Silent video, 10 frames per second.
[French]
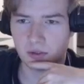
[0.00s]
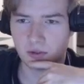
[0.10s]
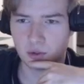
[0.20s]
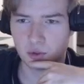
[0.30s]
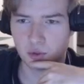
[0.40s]

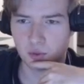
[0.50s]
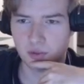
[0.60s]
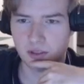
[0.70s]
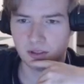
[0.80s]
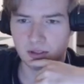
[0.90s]
que je suis...
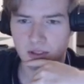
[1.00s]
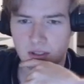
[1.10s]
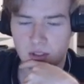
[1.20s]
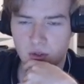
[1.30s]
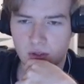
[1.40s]
Euh,
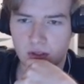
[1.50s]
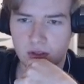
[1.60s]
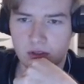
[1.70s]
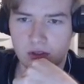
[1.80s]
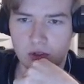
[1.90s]

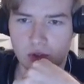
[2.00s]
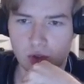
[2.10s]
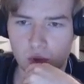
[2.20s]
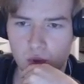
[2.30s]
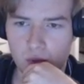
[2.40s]
je
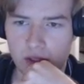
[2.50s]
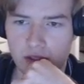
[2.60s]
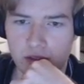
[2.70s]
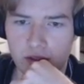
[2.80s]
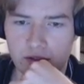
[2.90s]
suis...
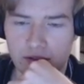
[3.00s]
Euh,